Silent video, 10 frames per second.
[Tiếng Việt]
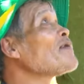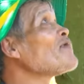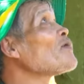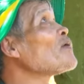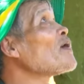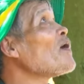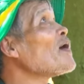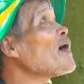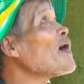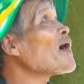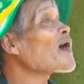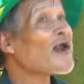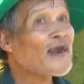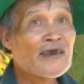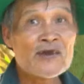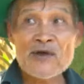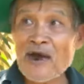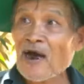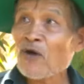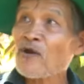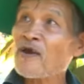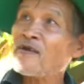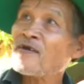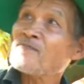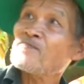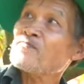Thành phần của nó là kali nó cao lên á,